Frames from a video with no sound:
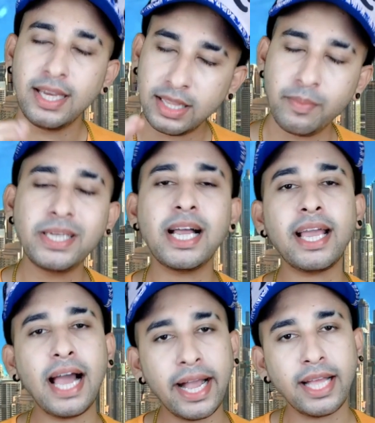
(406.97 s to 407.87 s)
तभी जाके
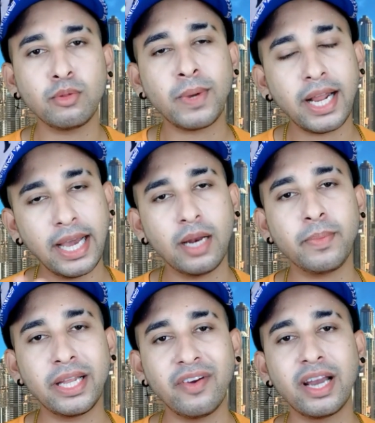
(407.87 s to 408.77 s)
आगे तुम्हारा घर
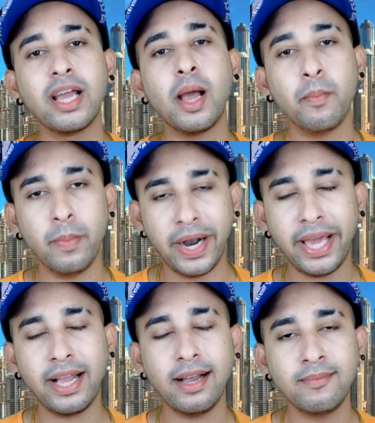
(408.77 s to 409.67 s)
परिवार
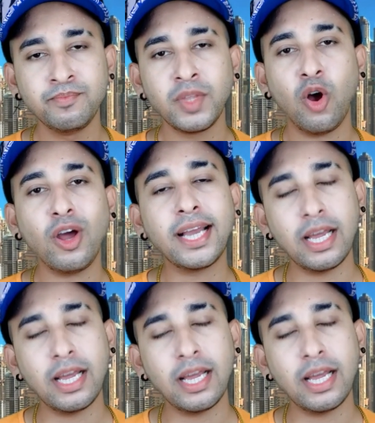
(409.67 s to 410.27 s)
बढ़ेगा और घर